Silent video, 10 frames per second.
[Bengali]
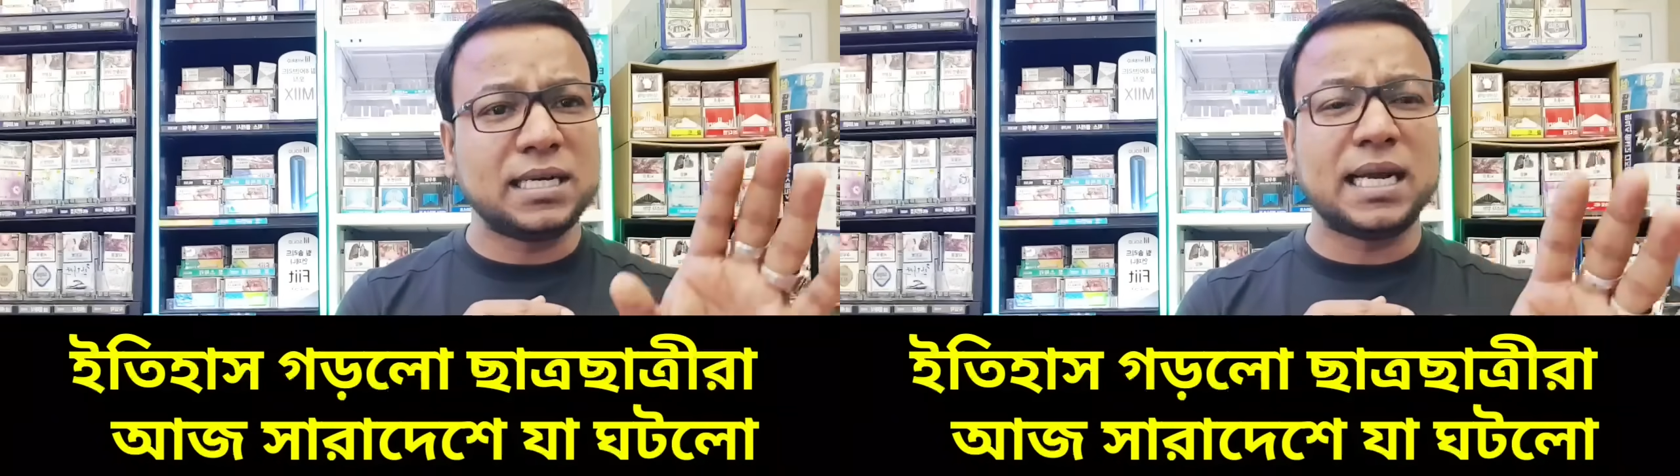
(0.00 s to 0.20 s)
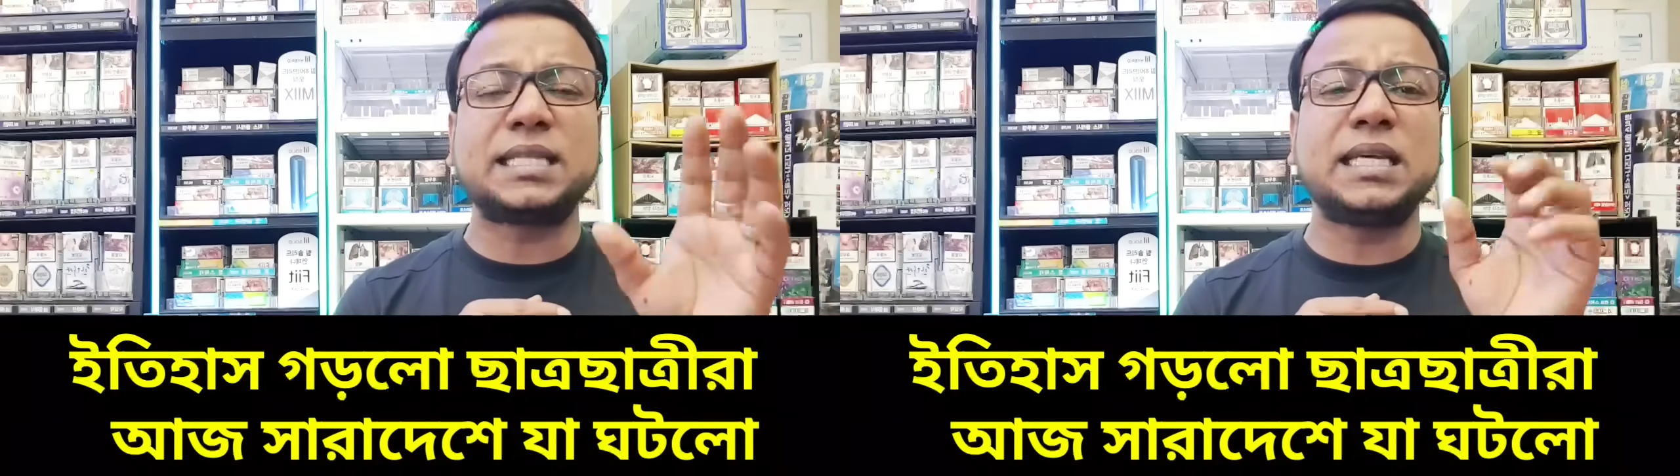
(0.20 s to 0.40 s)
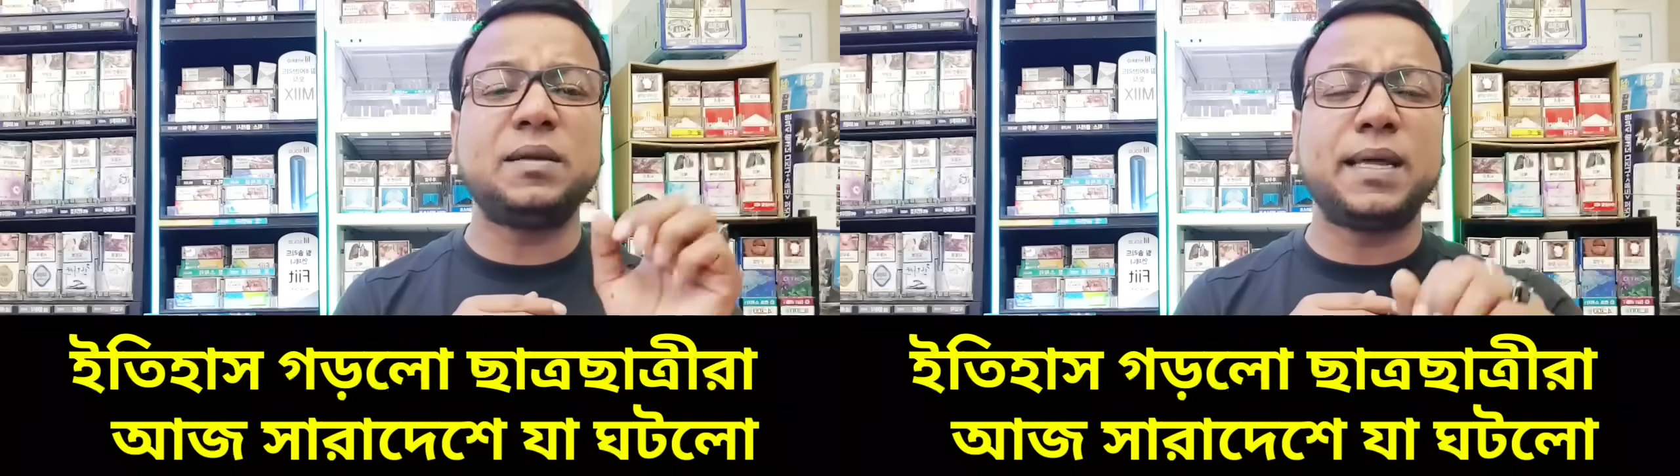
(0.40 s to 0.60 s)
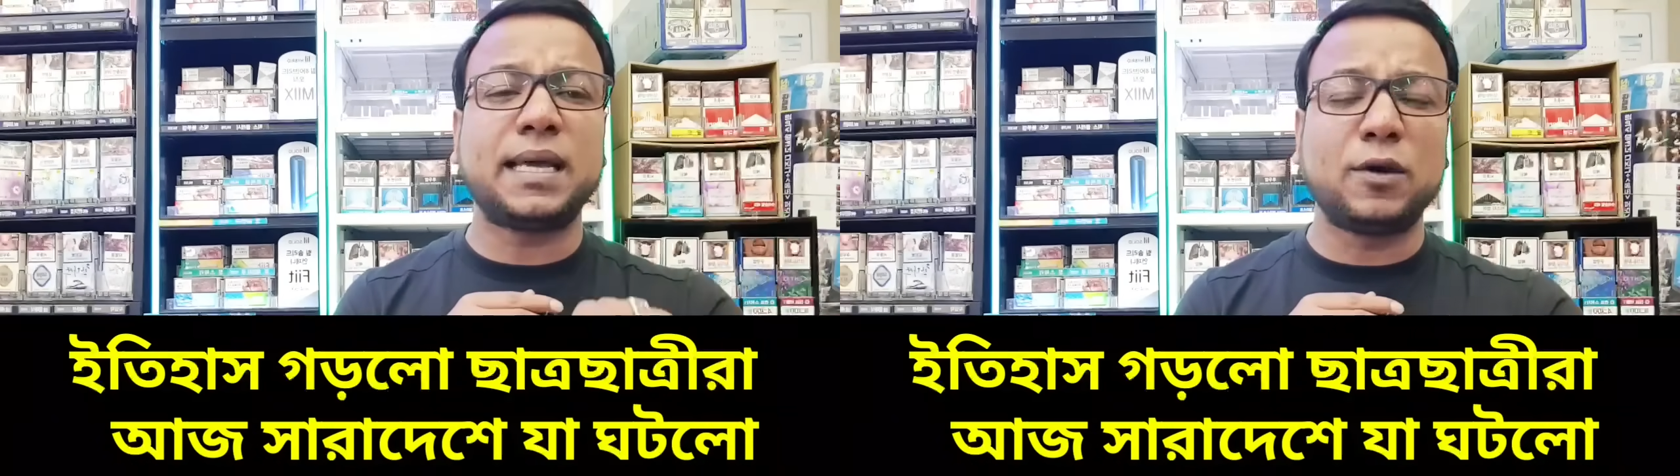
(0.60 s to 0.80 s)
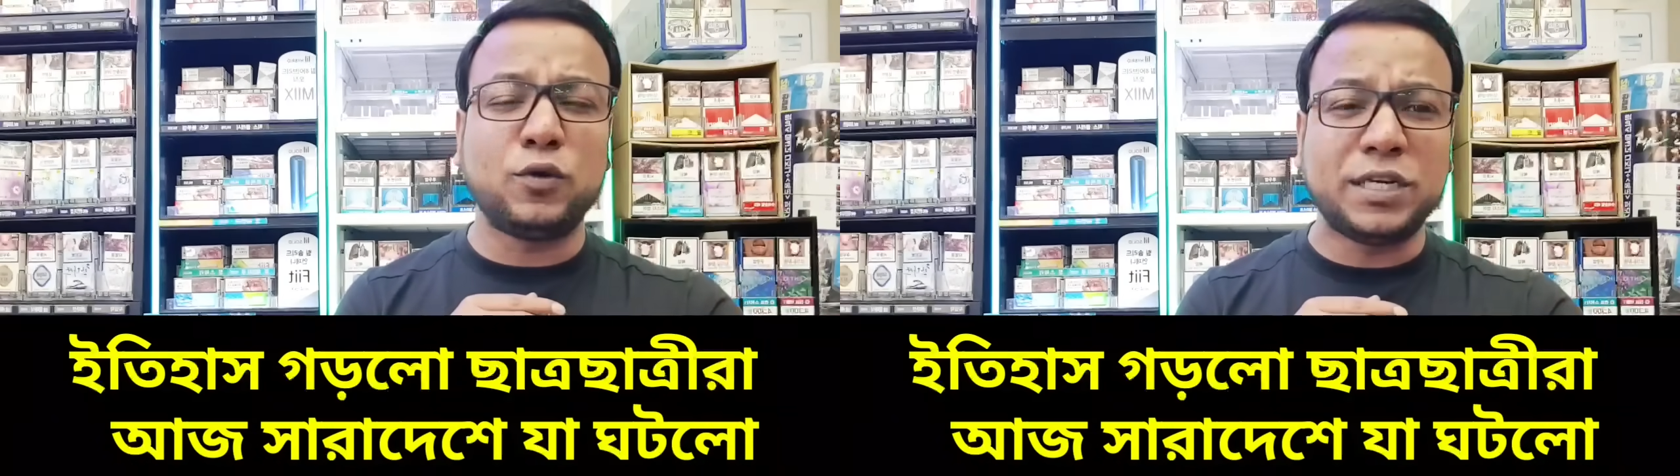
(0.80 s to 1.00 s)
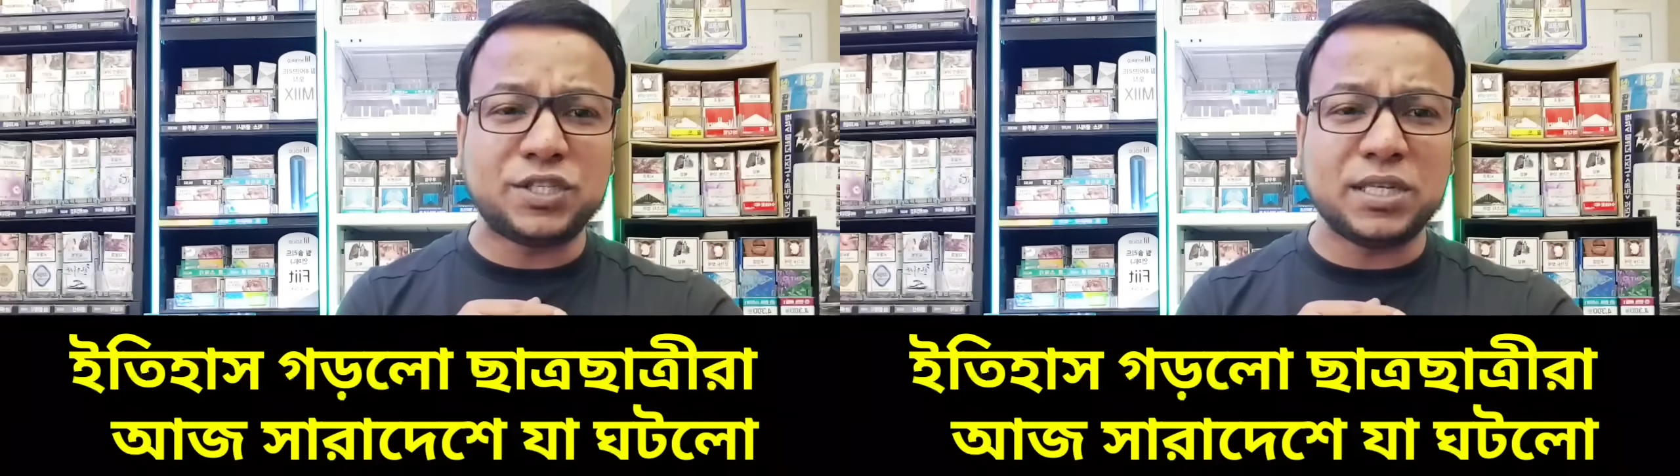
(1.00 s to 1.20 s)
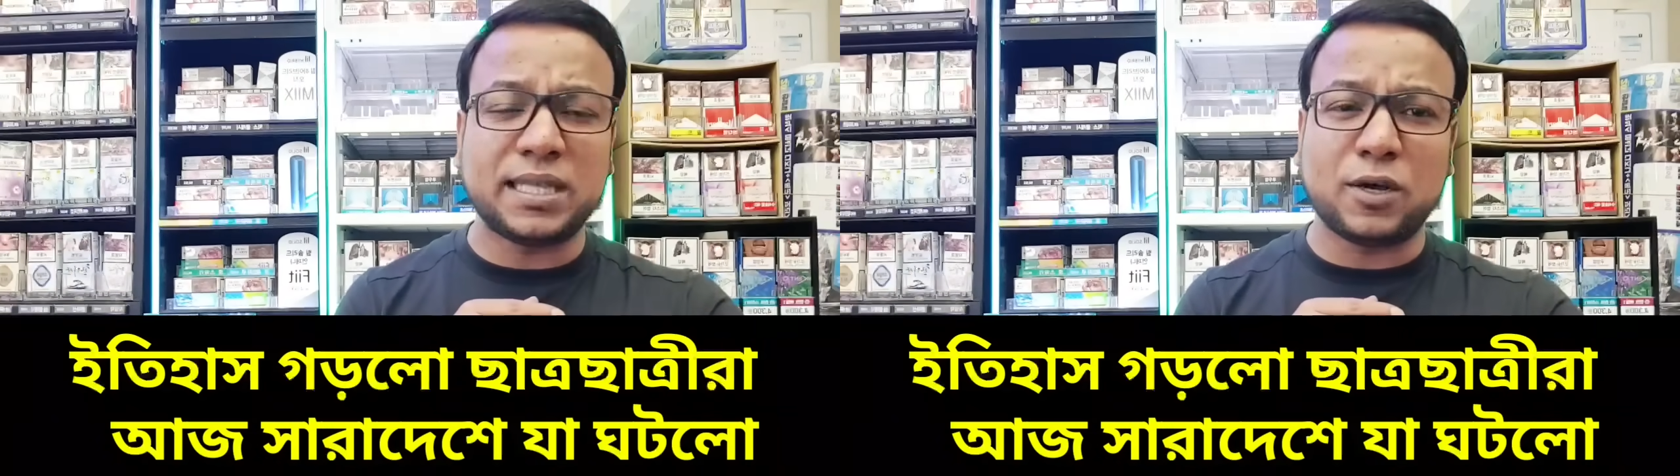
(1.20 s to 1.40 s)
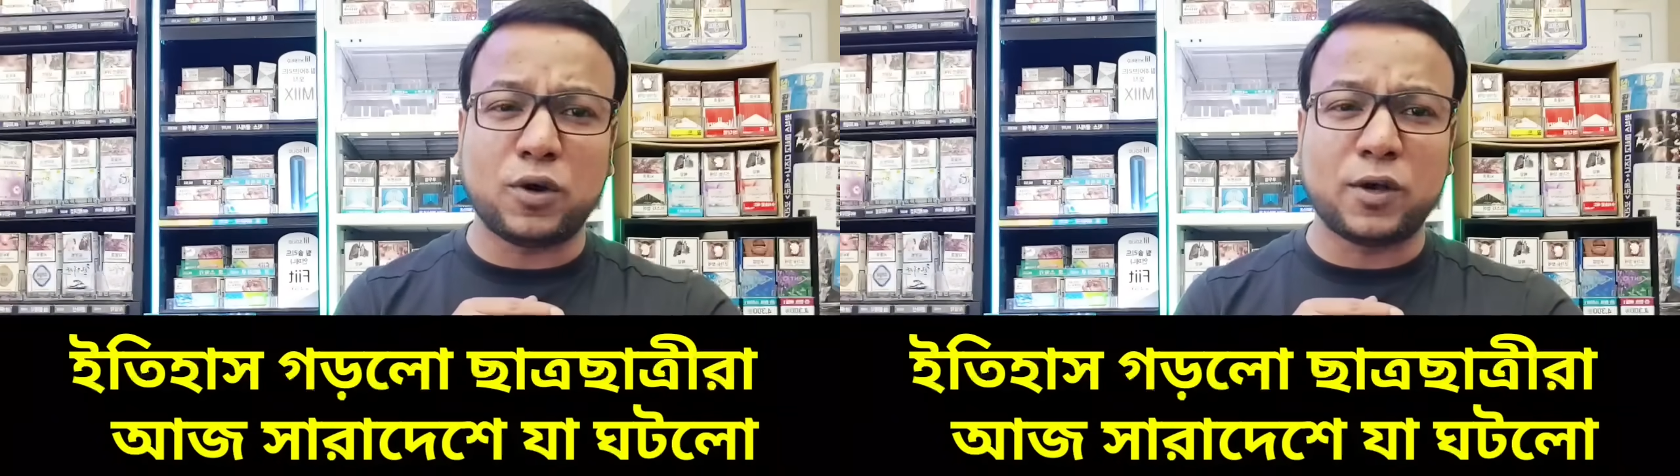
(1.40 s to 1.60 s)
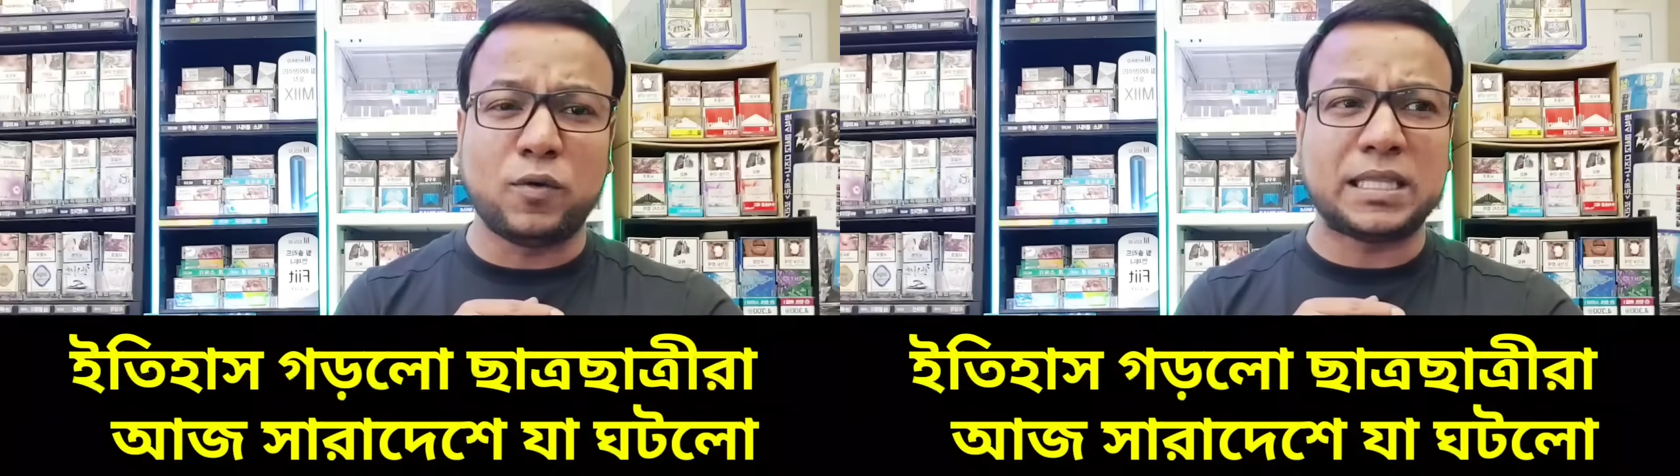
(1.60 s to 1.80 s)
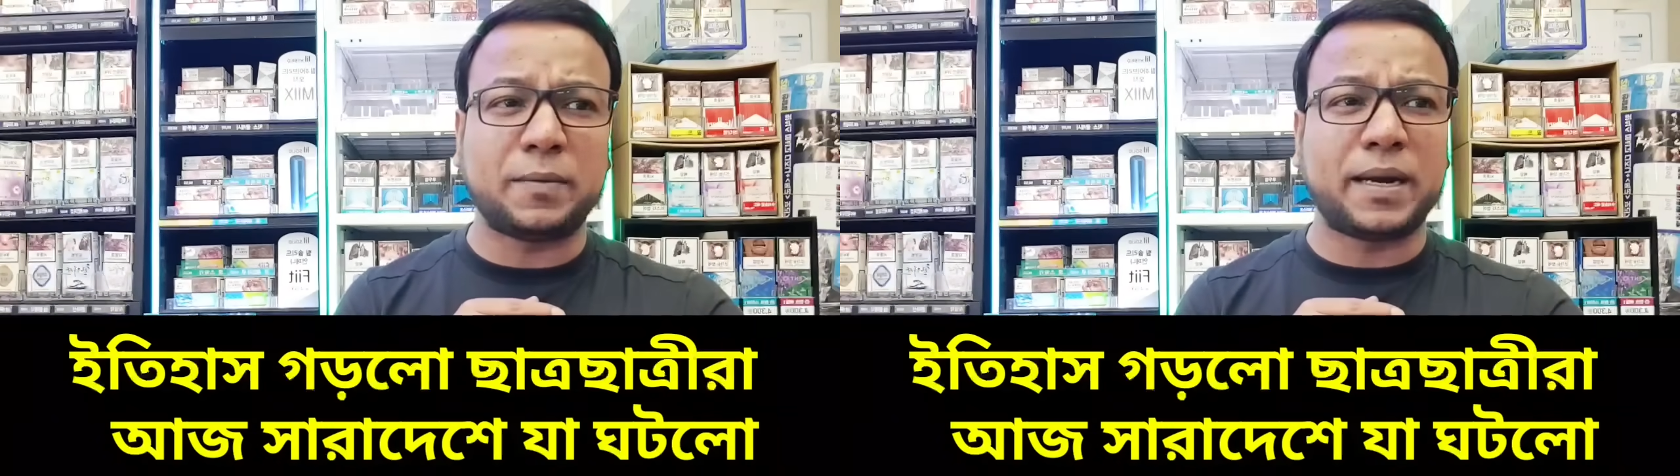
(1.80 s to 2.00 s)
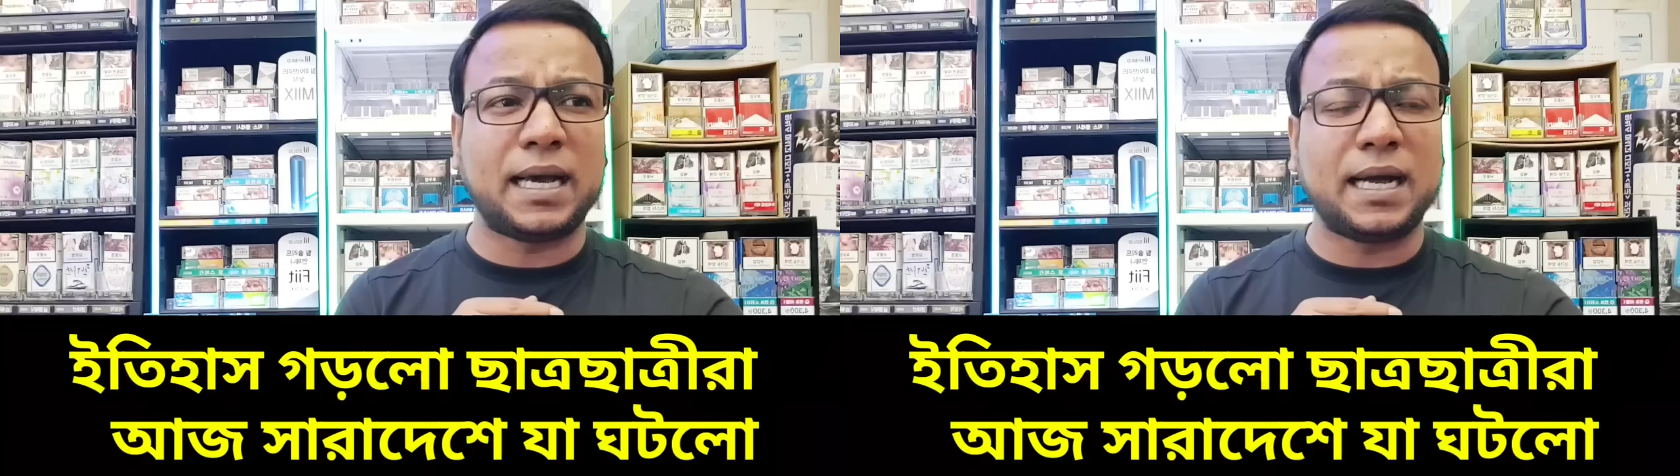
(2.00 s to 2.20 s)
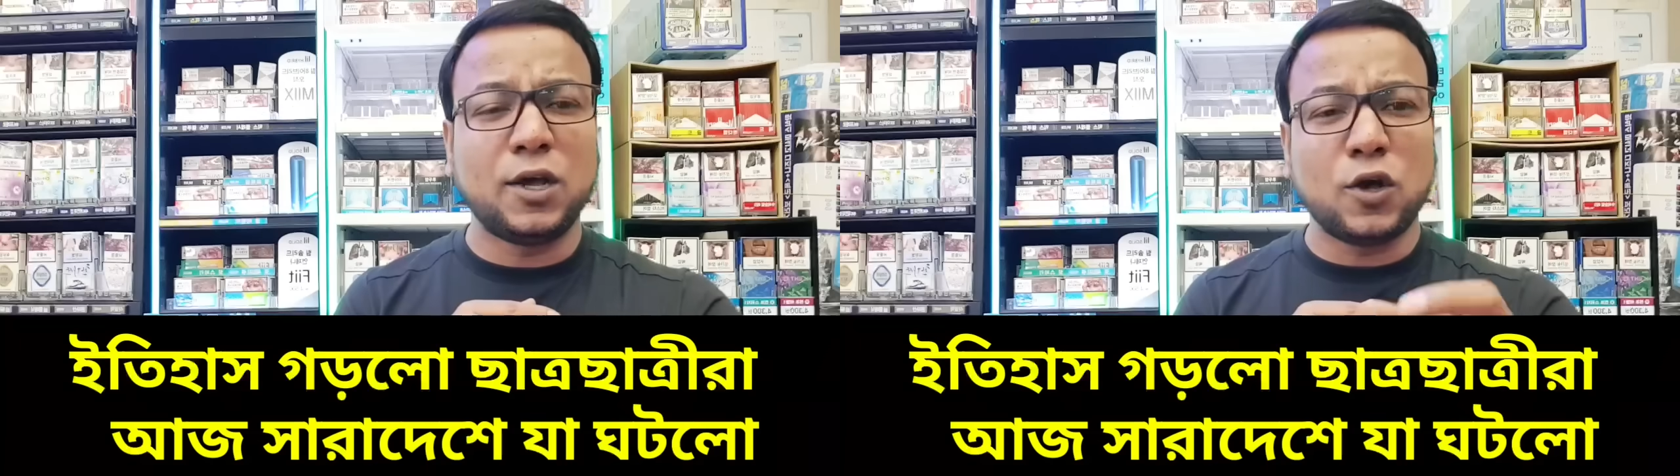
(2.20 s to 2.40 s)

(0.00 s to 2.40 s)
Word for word: রাতের বেলা কেউ নিশ্চিন্তে ঘরে ঘুমাইতে পারে না